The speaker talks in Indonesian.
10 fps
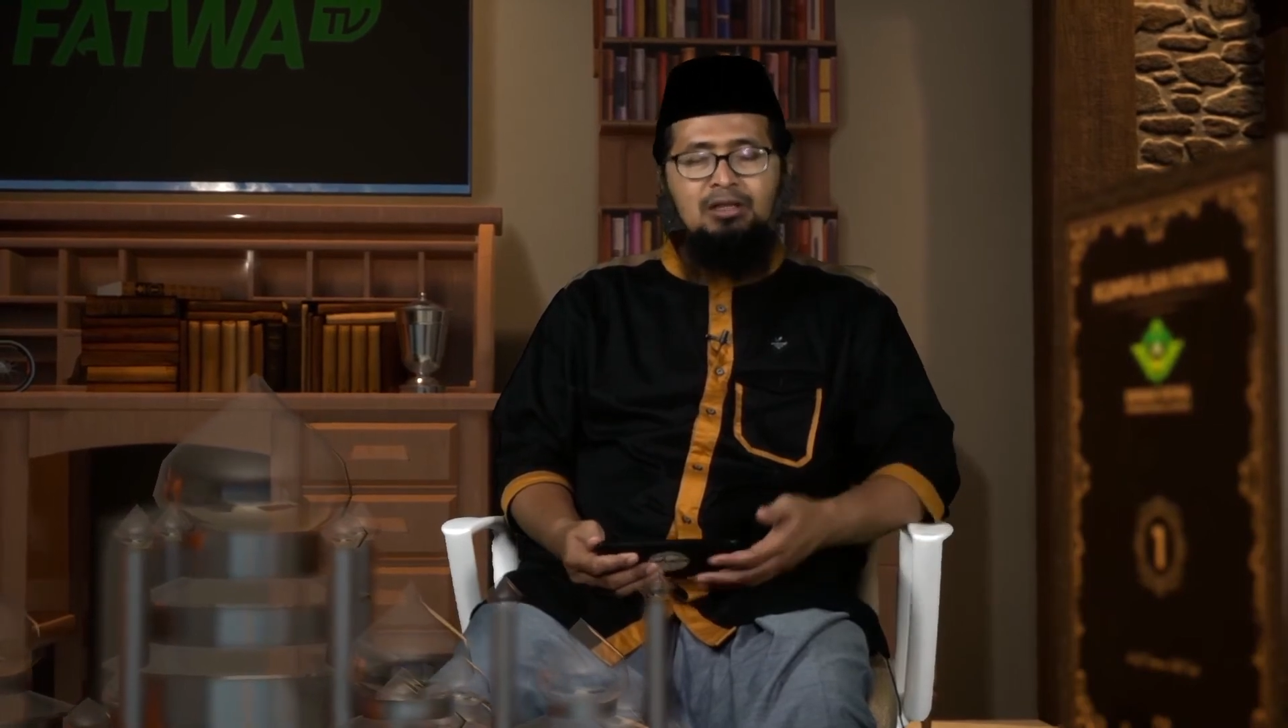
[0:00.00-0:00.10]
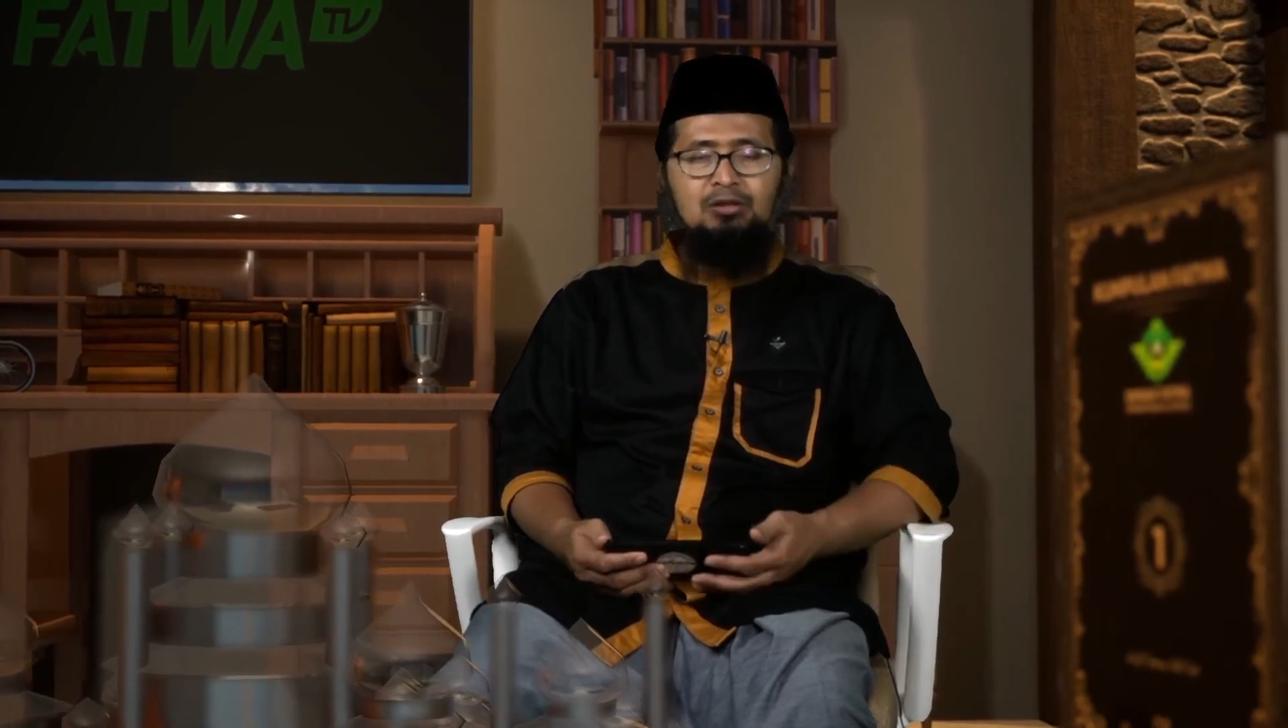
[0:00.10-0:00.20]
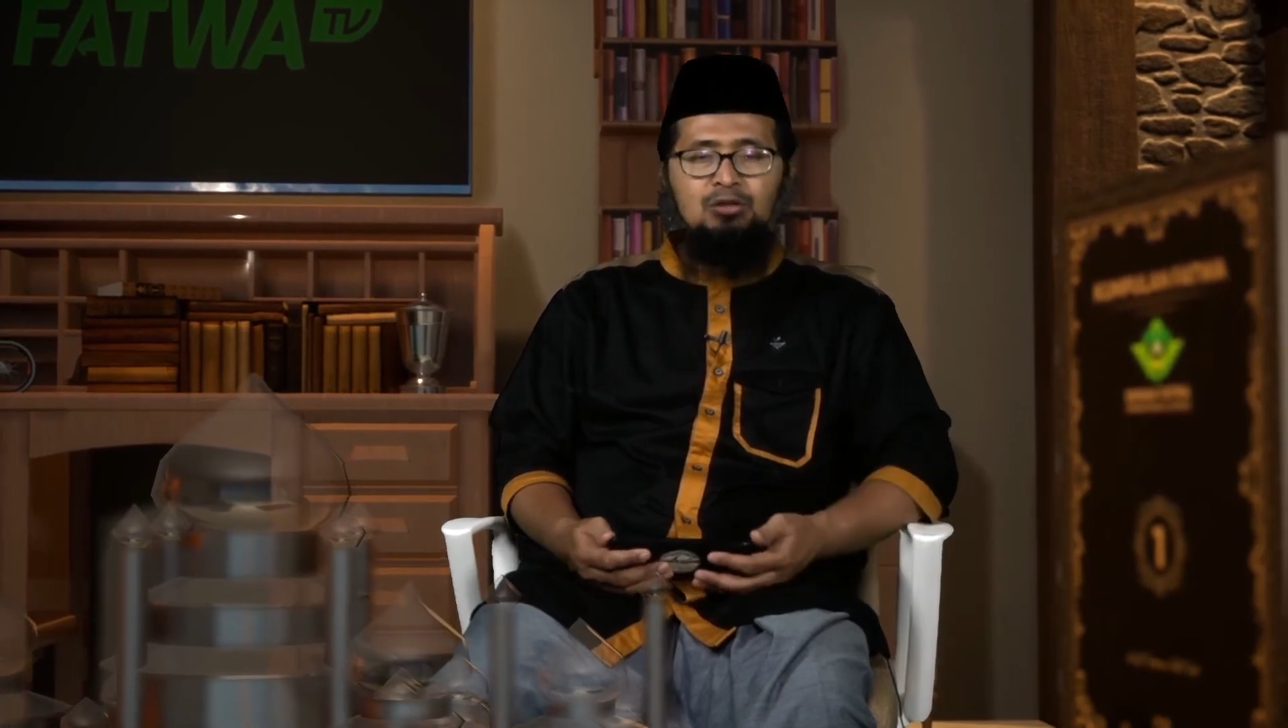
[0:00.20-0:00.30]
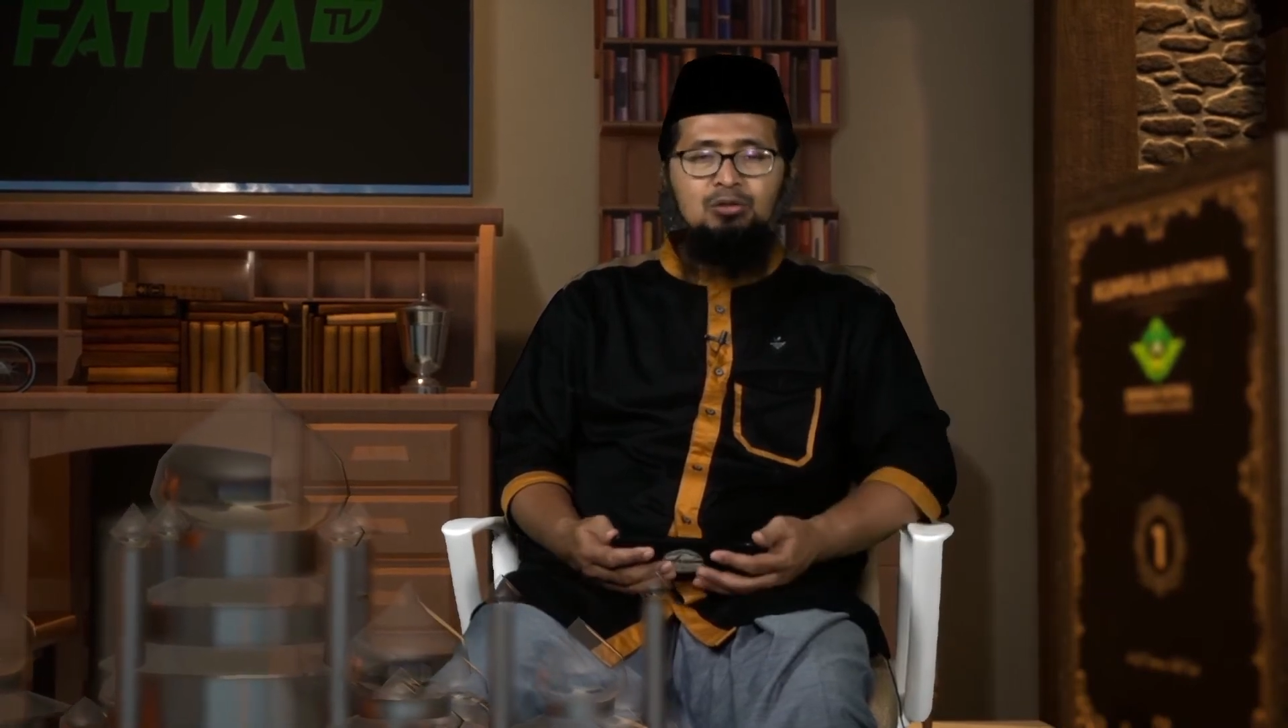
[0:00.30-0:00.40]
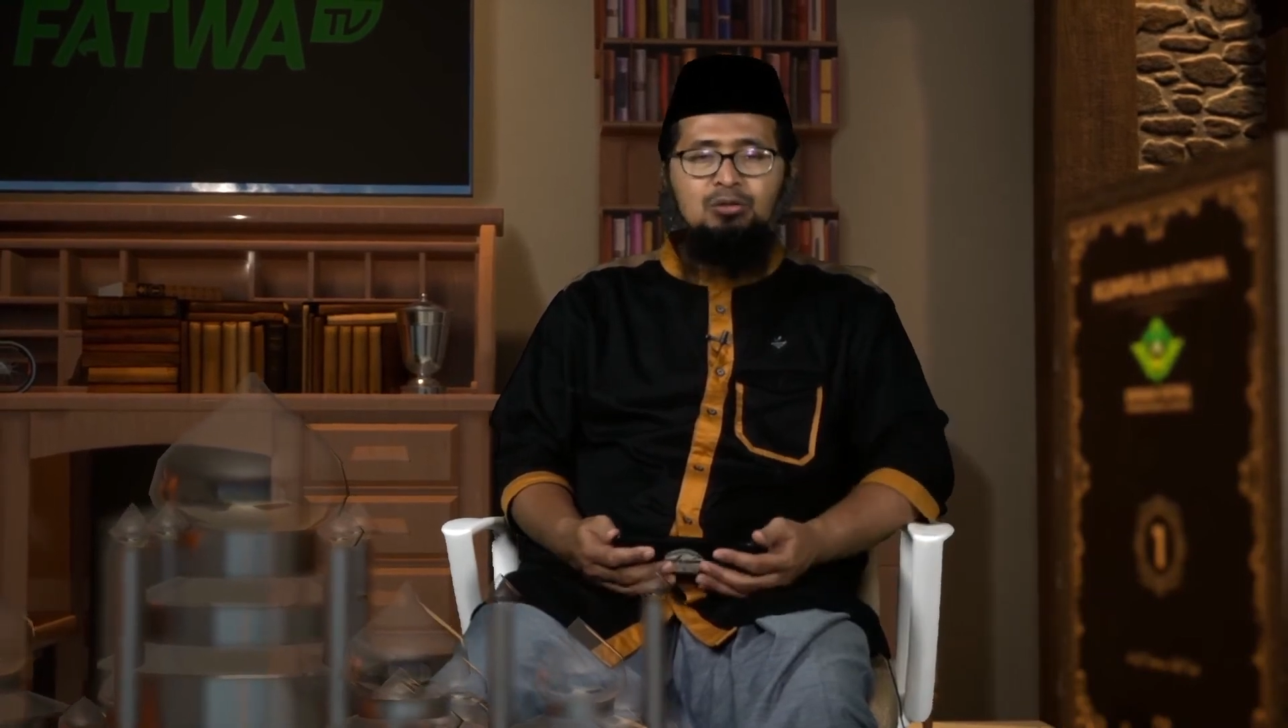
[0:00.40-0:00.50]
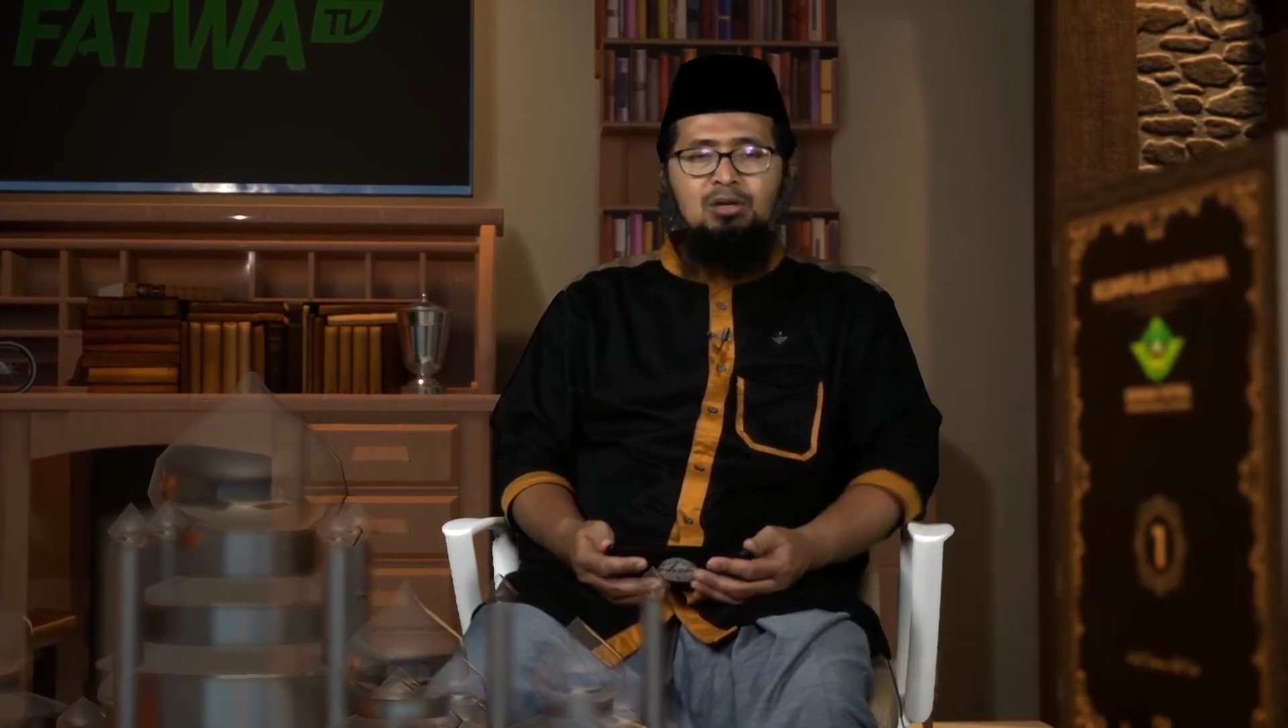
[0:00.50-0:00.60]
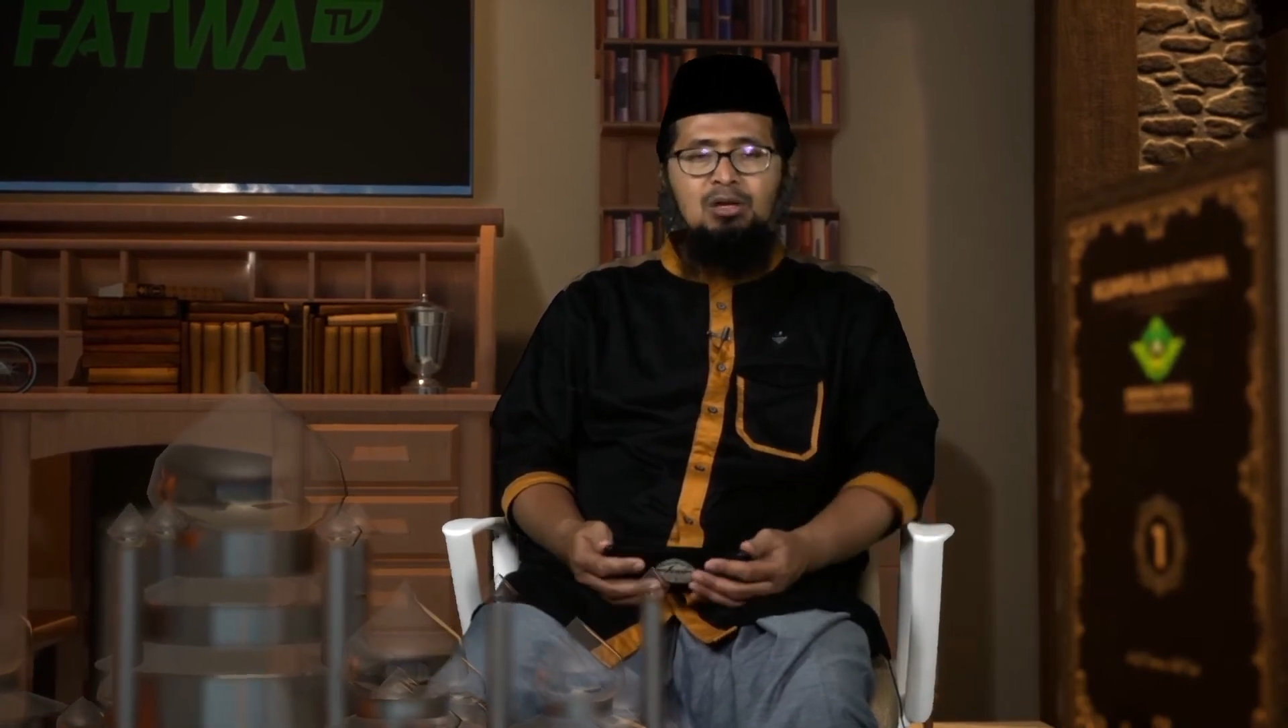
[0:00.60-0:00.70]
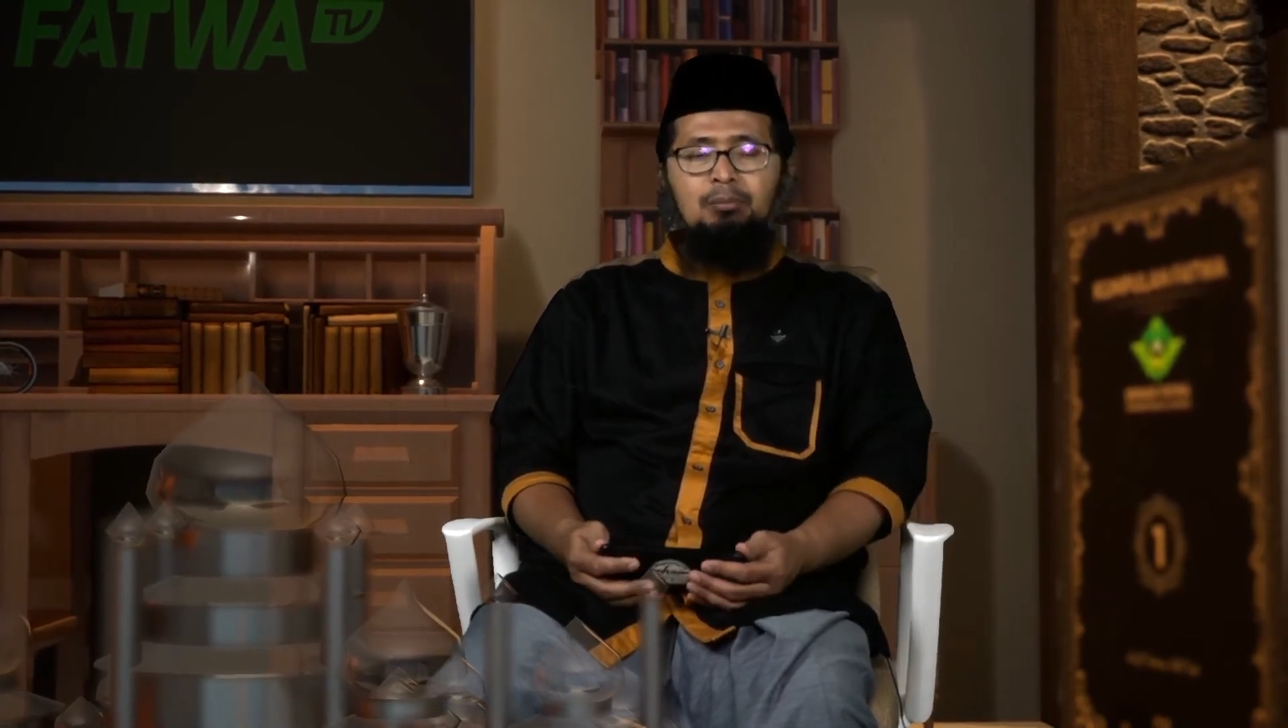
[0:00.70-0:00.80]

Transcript: itu